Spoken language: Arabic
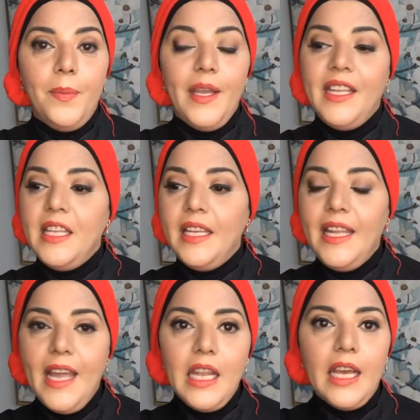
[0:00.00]
ان
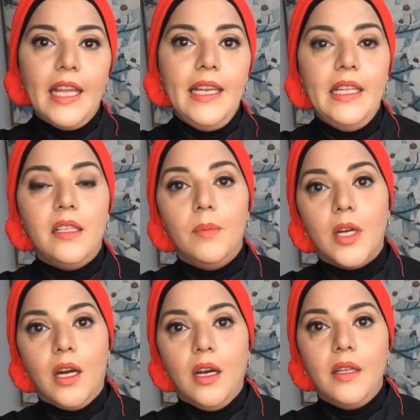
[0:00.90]
ليه انا خليت
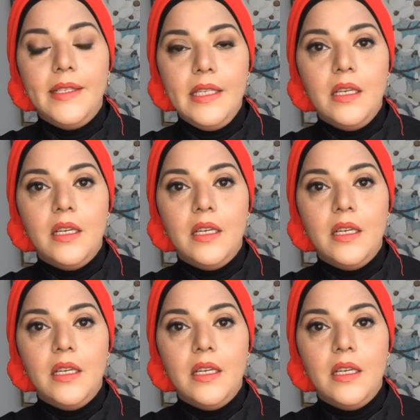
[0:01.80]
المرحله دي